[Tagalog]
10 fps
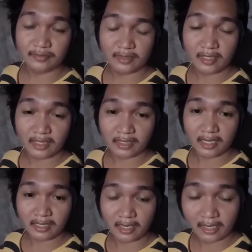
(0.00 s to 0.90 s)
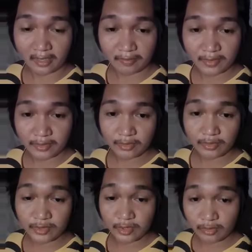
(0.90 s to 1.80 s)
Ingat lagi and wish you.
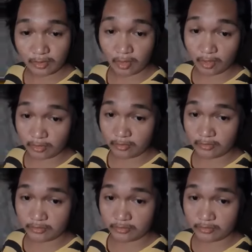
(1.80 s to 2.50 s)
See you on